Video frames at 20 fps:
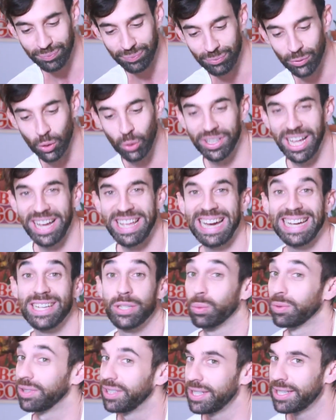Donc derrière ils
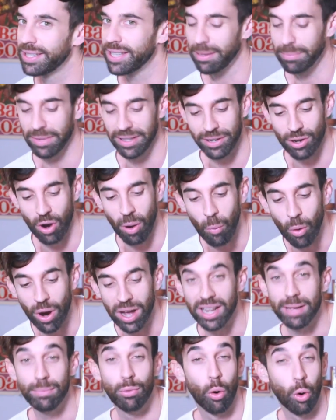sont 10, hein, mais néanmoins
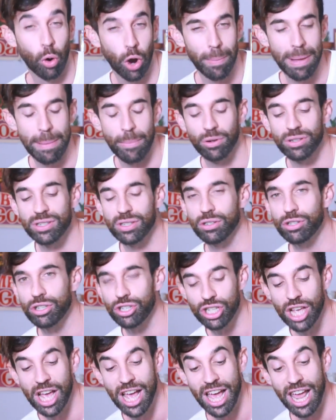les mots ont quand même un
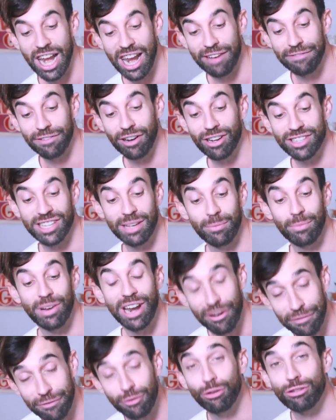sens. la France
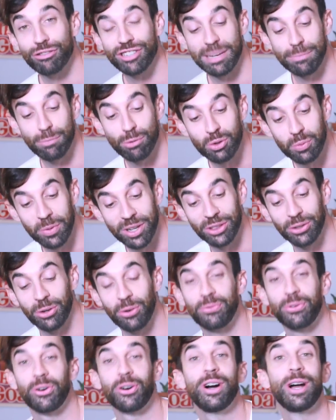a besoin
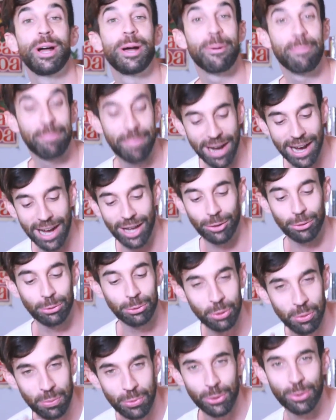d'enfants, pas
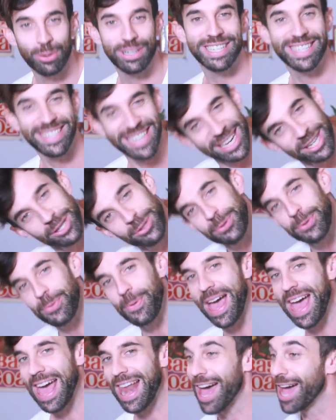
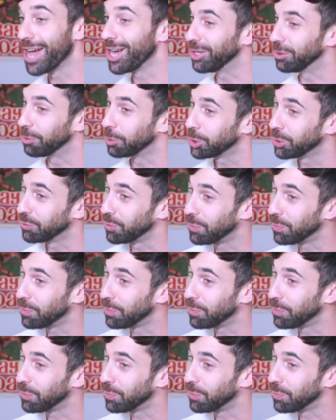d'homosexuels. Et donc je vous